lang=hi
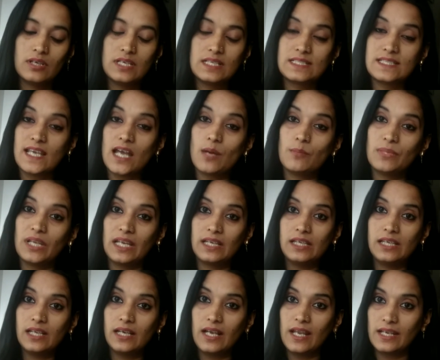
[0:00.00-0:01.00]
इसे आप
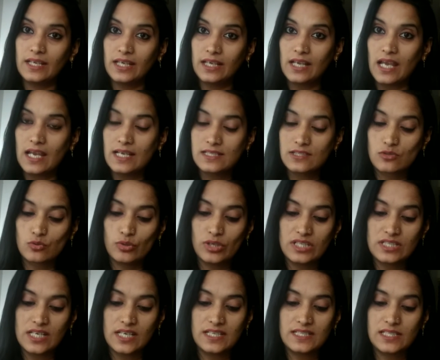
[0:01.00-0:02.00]
डेली लगाएंगे गाइस
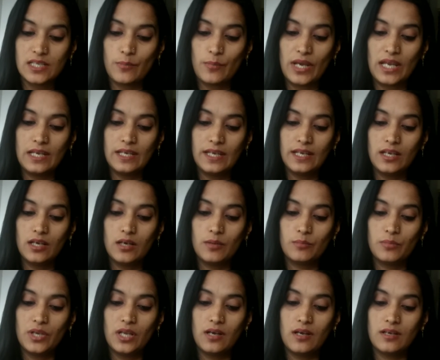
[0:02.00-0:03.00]
सोने जाने से पहले
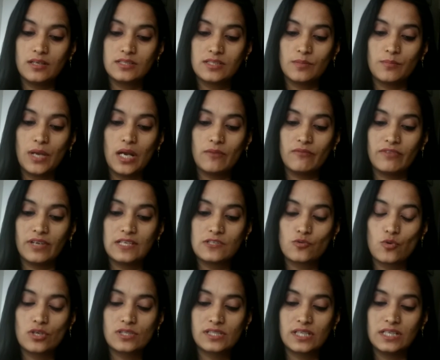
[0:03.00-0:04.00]
अपना जब आप
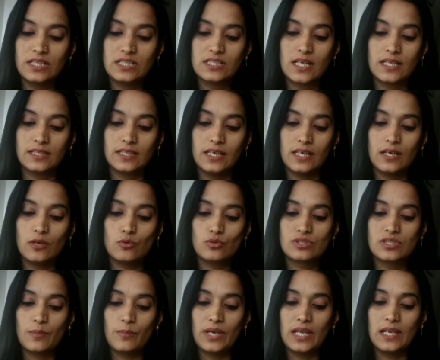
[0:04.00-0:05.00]
फेस वॉश करने जाते हैं
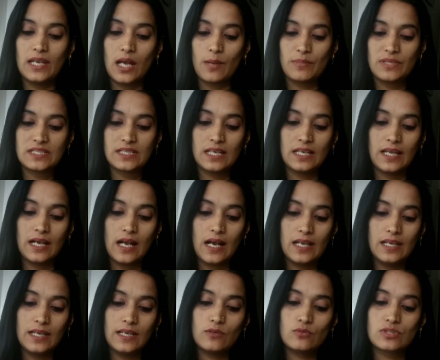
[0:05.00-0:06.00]
उससे पहले आप इसे
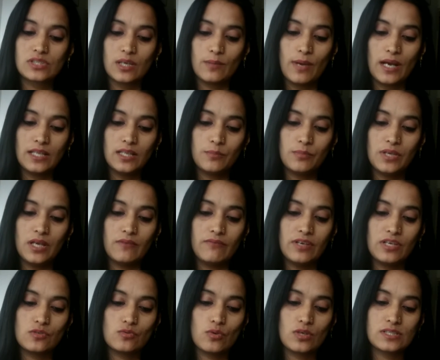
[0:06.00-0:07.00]
लगा लें उसके बाद अपना
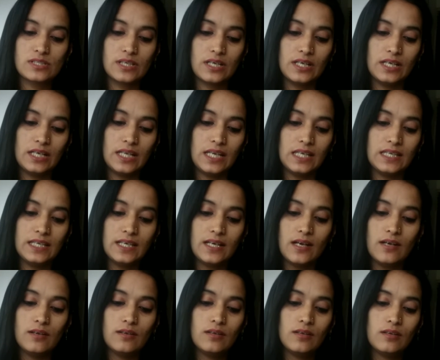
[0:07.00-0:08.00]
फेस वॉश करें डेली
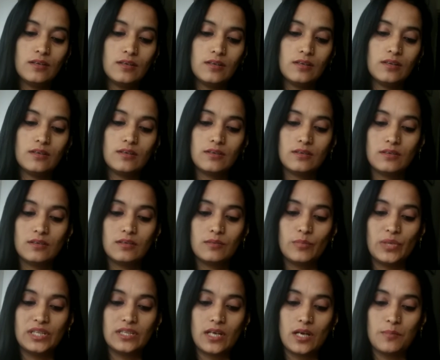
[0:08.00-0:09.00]
का
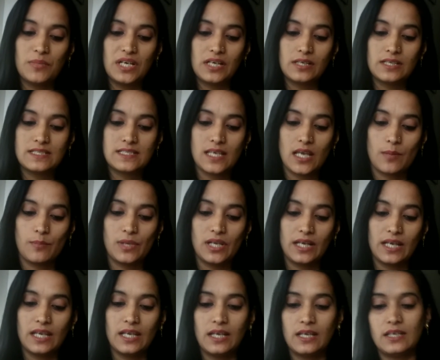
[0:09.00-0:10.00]
पंद्रह मिनट इसे आप
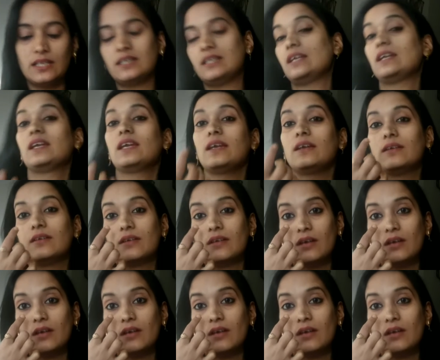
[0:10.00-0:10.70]
लगे रहने देंगे